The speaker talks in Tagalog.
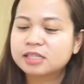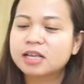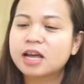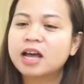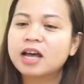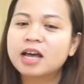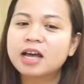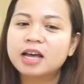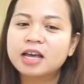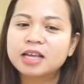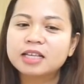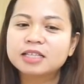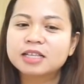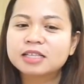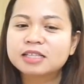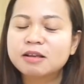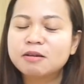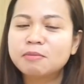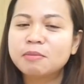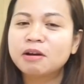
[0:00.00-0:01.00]
Uh, ah, isa
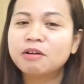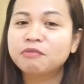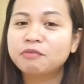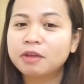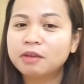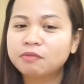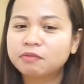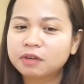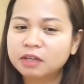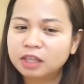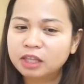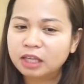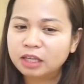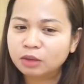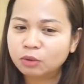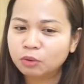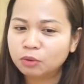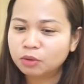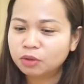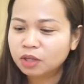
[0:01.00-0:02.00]
sa mga favorite niya
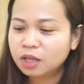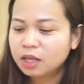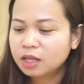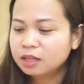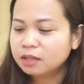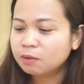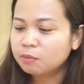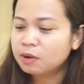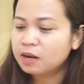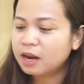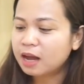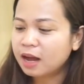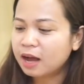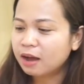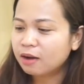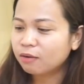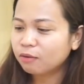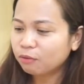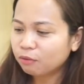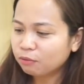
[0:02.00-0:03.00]
doon, na wala
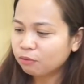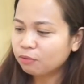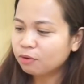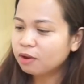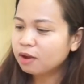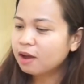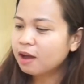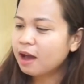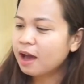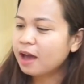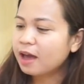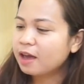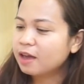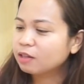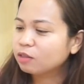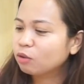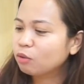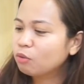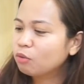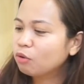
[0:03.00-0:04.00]
ako, uh,
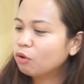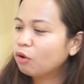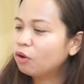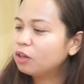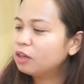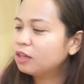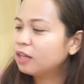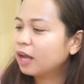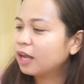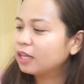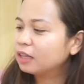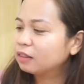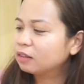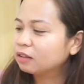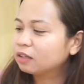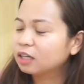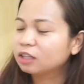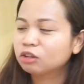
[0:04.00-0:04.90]
itong all-nighter.